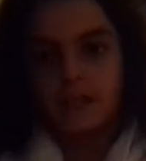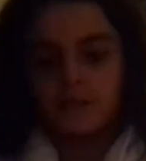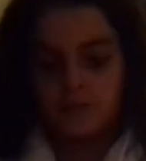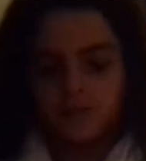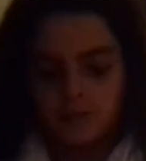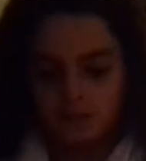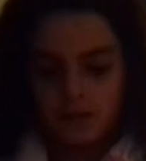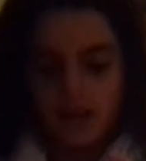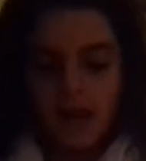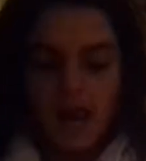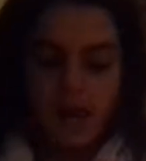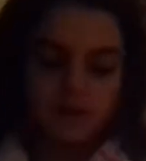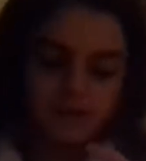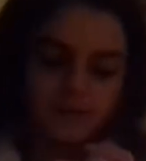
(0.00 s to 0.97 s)
Donc
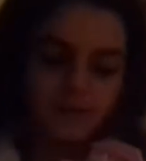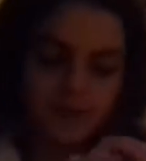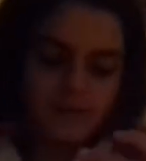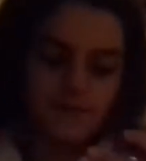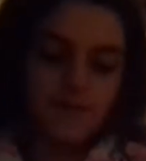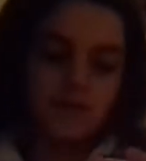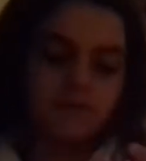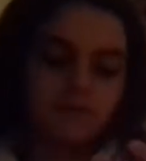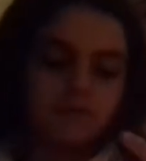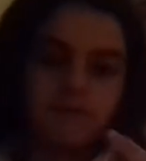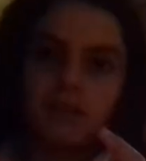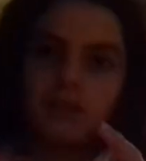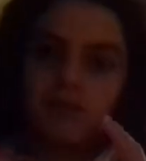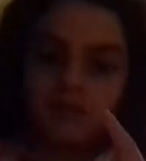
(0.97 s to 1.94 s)
voilà, je viens de faire
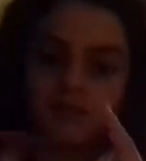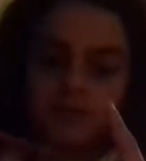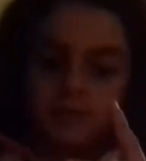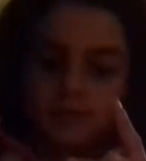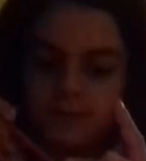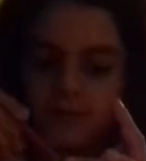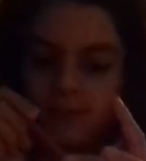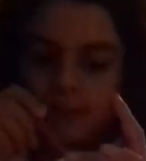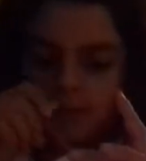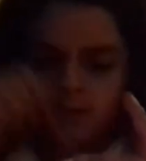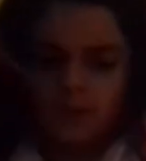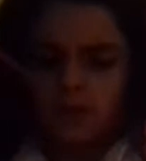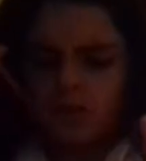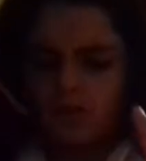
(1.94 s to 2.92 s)
fondre mes crocos, donc c'est
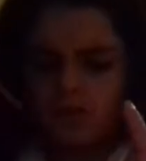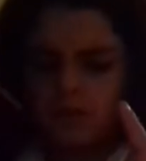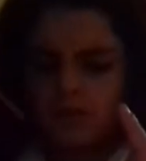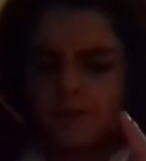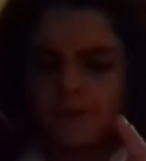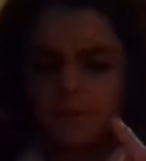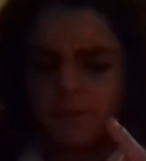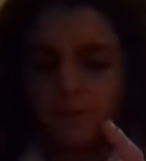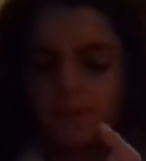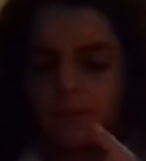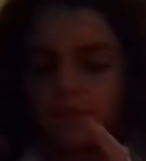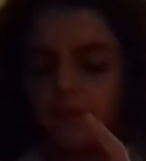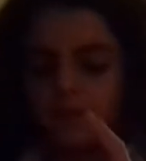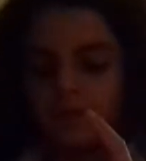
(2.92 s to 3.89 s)
encore chaud, ça me
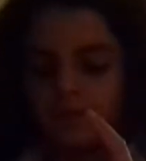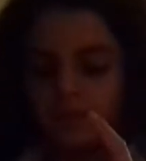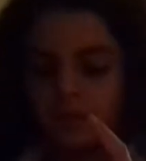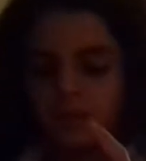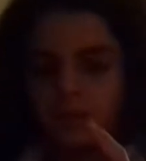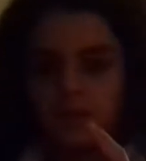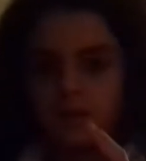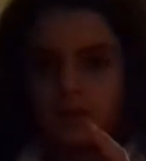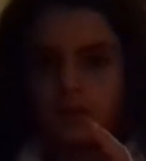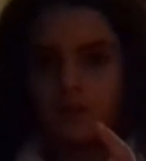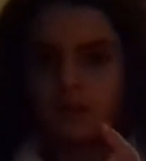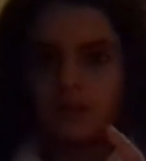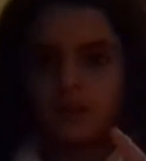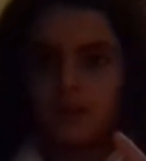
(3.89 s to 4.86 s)
brûle.
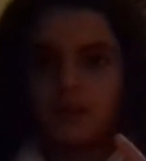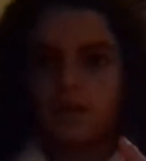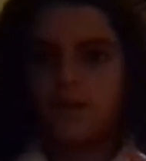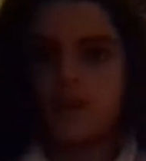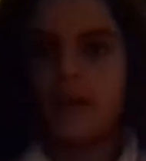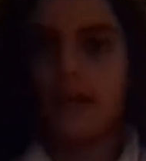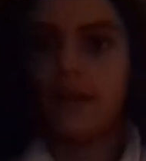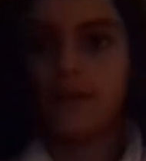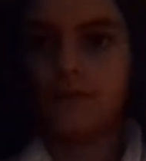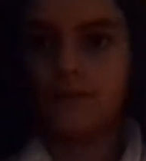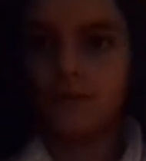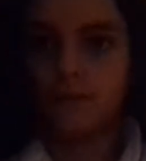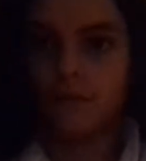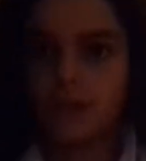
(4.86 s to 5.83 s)
Voilà,
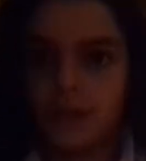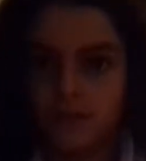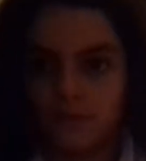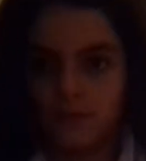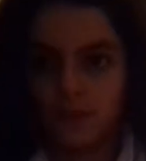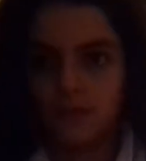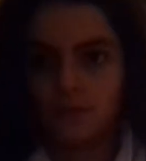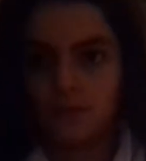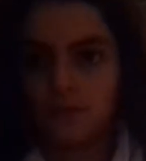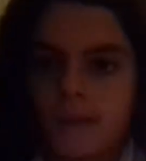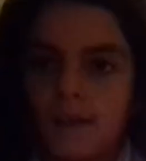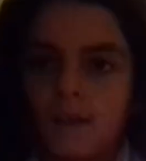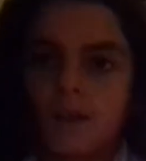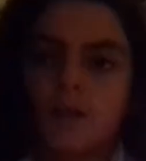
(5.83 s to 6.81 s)
donc attendez.
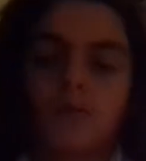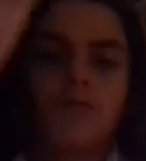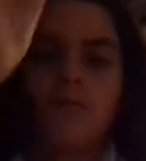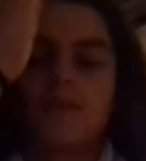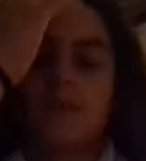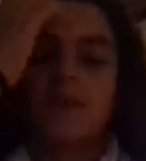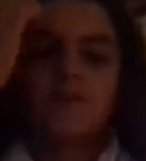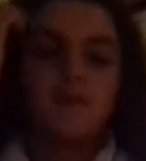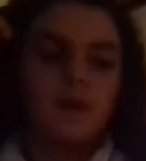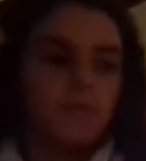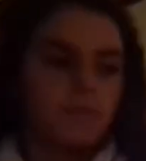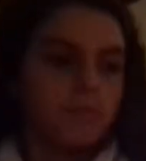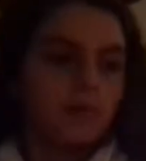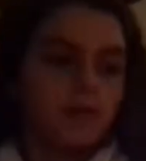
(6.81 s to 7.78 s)
Donc
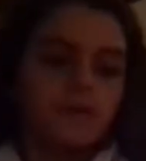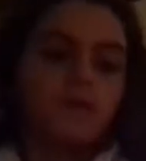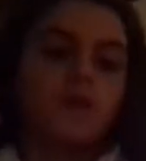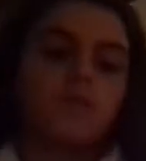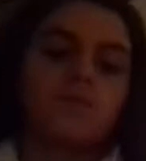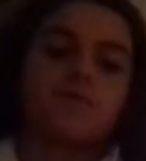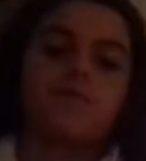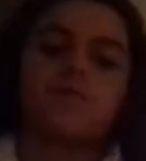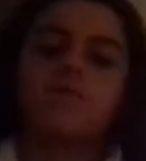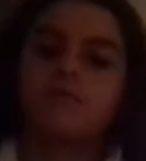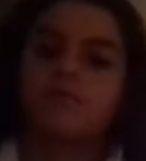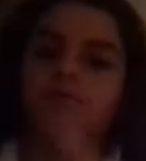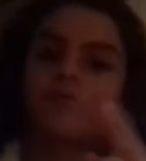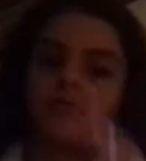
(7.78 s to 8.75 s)
désolé pour
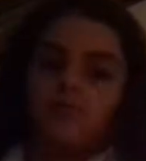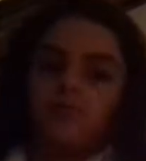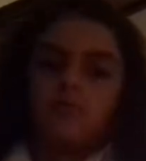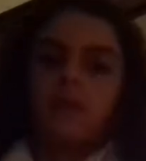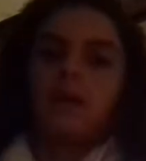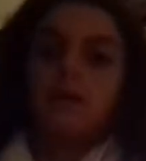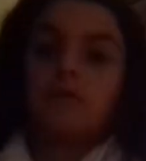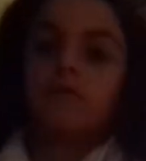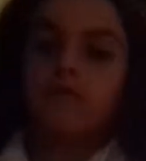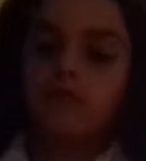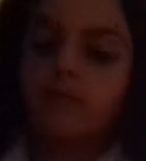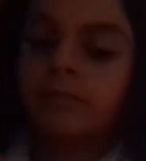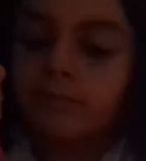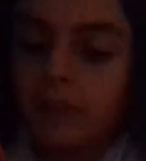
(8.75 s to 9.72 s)
l'interruption, donc je mélange.
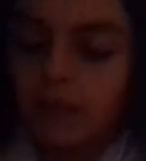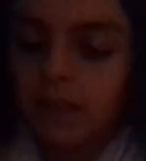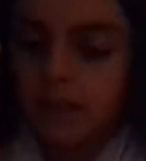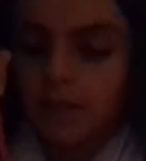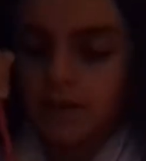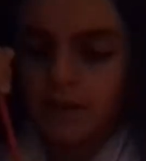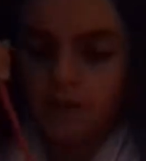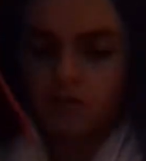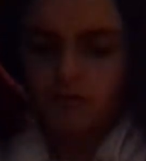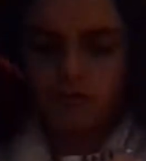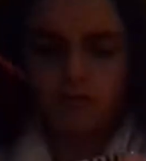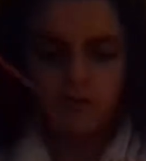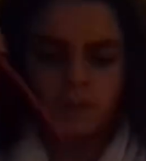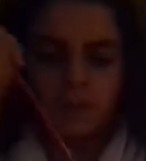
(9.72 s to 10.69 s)
C'est
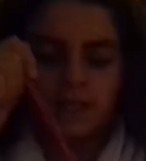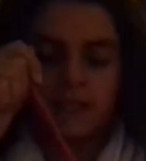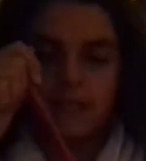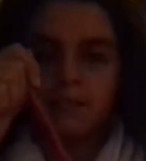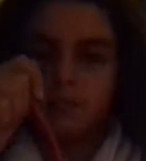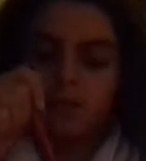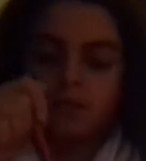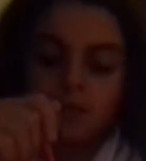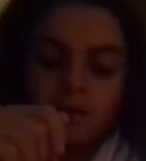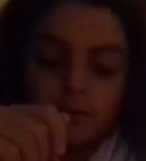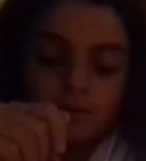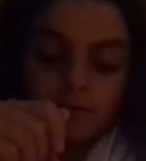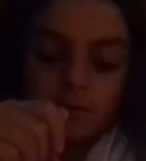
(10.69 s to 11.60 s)
chaud, le bol il est brûlant.